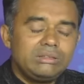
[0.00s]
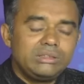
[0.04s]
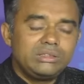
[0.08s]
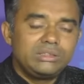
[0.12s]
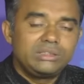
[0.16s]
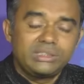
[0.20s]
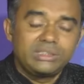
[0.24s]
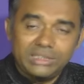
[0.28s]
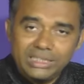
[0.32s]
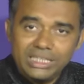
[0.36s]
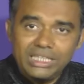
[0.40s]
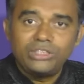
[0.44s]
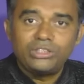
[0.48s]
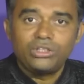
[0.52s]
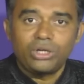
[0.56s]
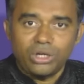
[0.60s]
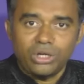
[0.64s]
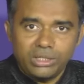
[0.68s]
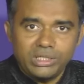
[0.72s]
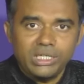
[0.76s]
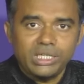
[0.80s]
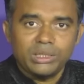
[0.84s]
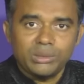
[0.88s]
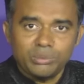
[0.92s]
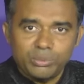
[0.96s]
চির
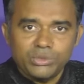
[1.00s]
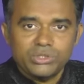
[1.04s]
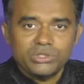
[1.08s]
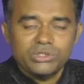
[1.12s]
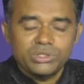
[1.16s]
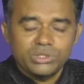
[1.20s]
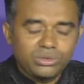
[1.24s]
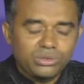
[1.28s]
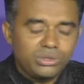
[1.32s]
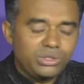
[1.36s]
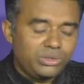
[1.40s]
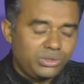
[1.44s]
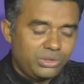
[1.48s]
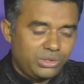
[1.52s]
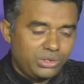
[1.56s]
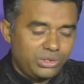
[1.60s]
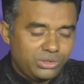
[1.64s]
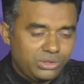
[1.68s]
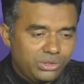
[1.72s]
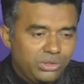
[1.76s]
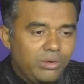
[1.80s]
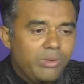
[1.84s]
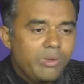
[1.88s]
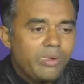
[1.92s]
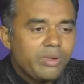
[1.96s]
ধরনের একটা প্রশ্ন তৈরি
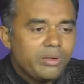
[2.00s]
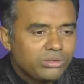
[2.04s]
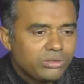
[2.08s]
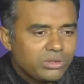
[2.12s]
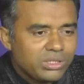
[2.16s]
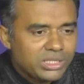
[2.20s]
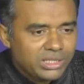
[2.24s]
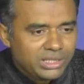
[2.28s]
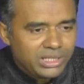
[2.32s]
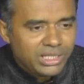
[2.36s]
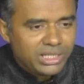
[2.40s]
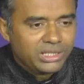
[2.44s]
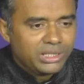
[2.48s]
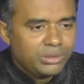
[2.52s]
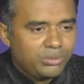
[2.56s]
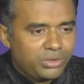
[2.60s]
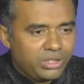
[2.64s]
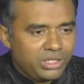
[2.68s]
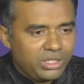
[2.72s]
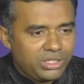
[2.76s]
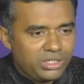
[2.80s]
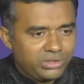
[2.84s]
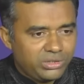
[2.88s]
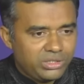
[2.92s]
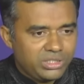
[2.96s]
হয়েছিল তো সেটা আর কি
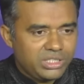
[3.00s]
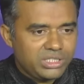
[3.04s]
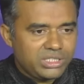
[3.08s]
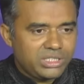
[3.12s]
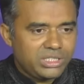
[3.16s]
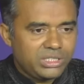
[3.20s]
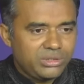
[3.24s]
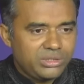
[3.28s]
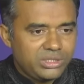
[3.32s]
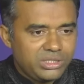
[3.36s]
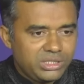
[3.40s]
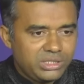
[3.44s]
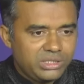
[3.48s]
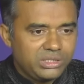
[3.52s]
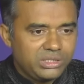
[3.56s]
বলার হয়তো চেষ্টা হয়েছে